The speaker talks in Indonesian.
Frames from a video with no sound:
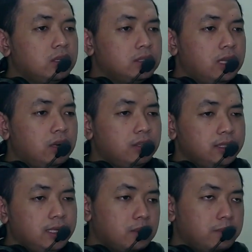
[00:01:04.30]

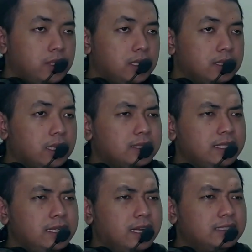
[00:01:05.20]
Garonnya
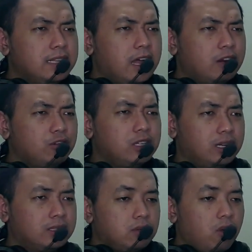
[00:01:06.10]
Pendeteksi gas
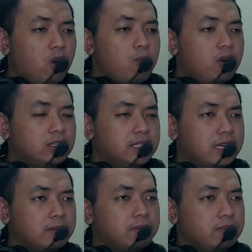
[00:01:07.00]
darurat. Oh, mau
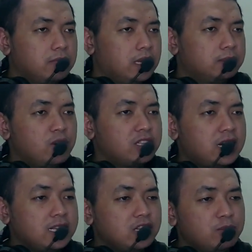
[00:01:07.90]
ngecek gas bawah
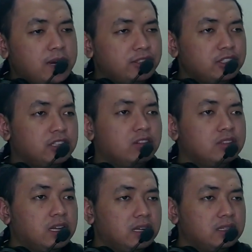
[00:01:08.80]
tanahnya itu beracun atau
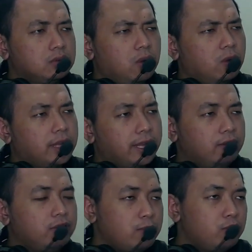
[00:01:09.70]
enggak. Oke, okay,
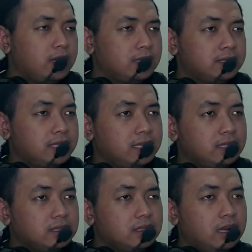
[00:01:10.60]
udah mulai
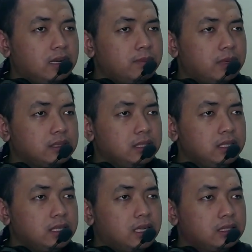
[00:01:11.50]
ngecek dan pas
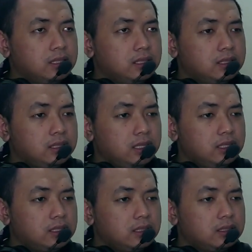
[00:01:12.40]
dicek hasilnya
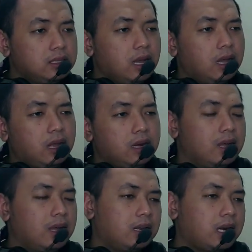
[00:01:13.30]
nggak
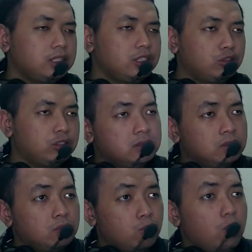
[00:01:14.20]
ada racun.
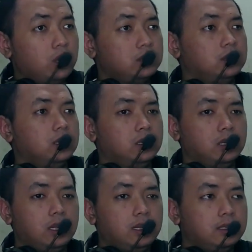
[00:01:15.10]
What the
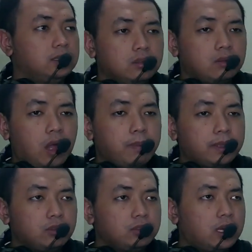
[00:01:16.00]
hell?
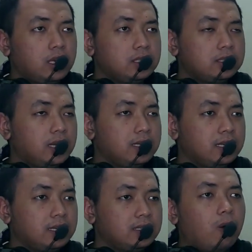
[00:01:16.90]
Apa tuh
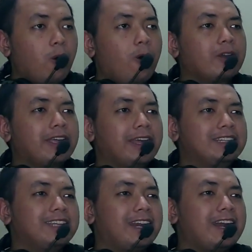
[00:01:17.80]
cahaya-cahaya? Oke,
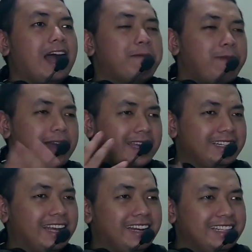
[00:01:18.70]
sekarang apa yang
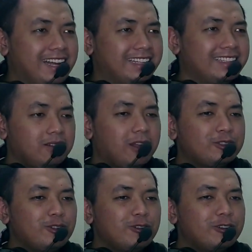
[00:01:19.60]
dia lihat?
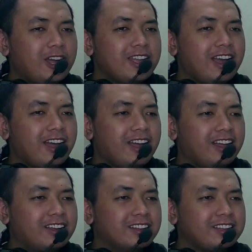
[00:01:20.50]
Langsung
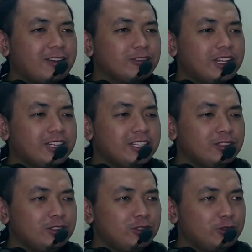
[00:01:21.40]
kayak ketakutan
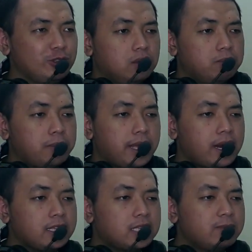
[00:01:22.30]
gitu cuy.
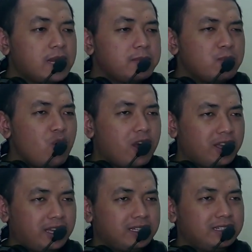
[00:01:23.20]
Merah hitam dan
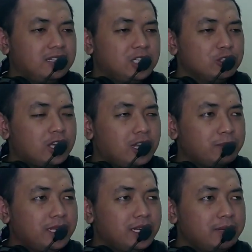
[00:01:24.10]
memuakan. Itu
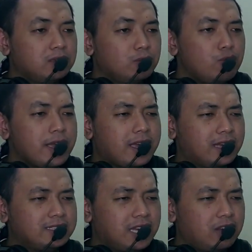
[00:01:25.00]
sangat mirip kue
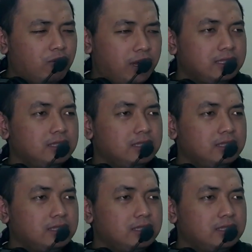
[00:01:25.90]
kacang. What?